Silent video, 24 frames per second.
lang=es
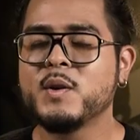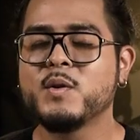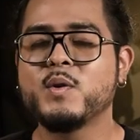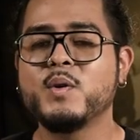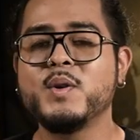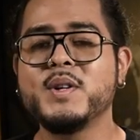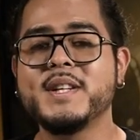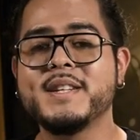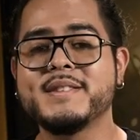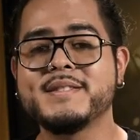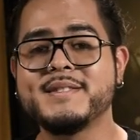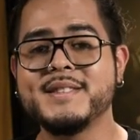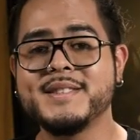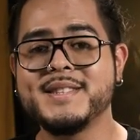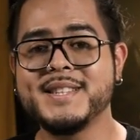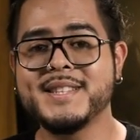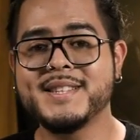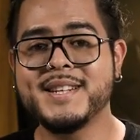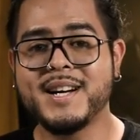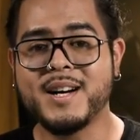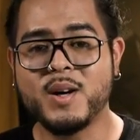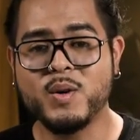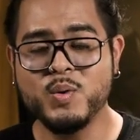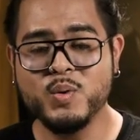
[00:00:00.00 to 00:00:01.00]
con la
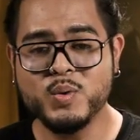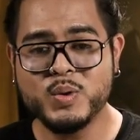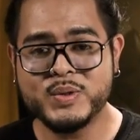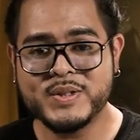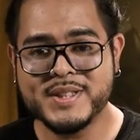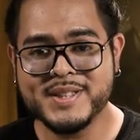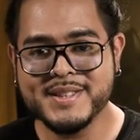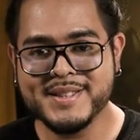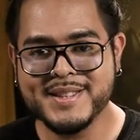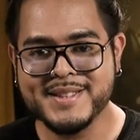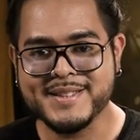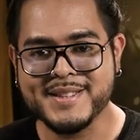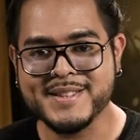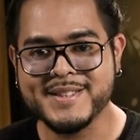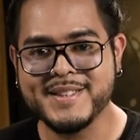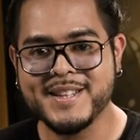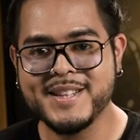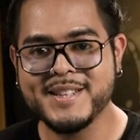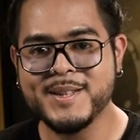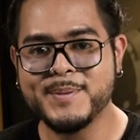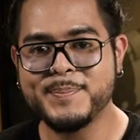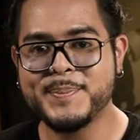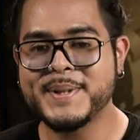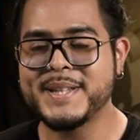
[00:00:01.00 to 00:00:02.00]
estética justa y
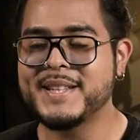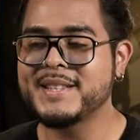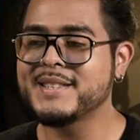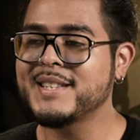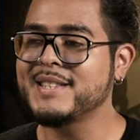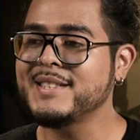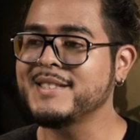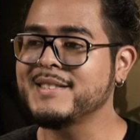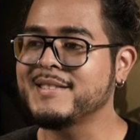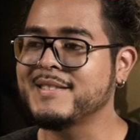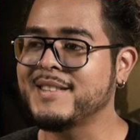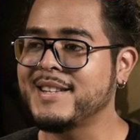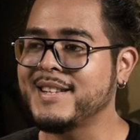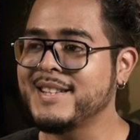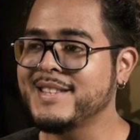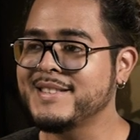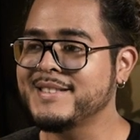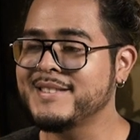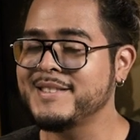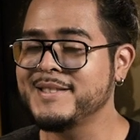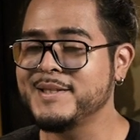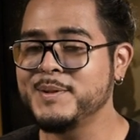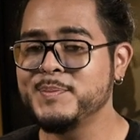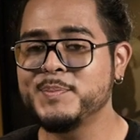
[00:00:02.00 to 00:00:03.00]
necesaria para realizar
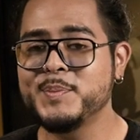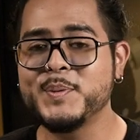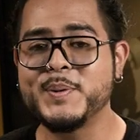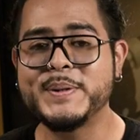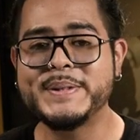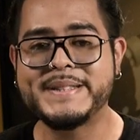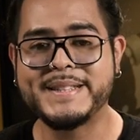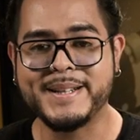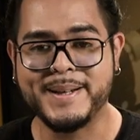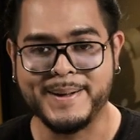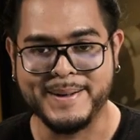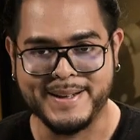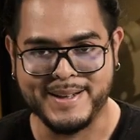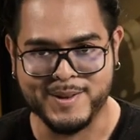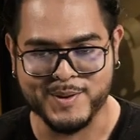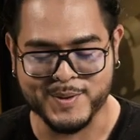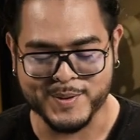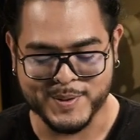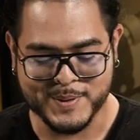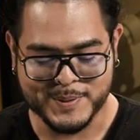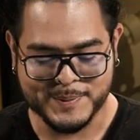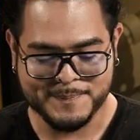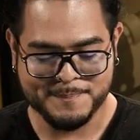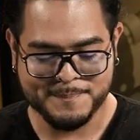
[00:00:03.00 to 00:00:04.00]
este tipo de trabajos.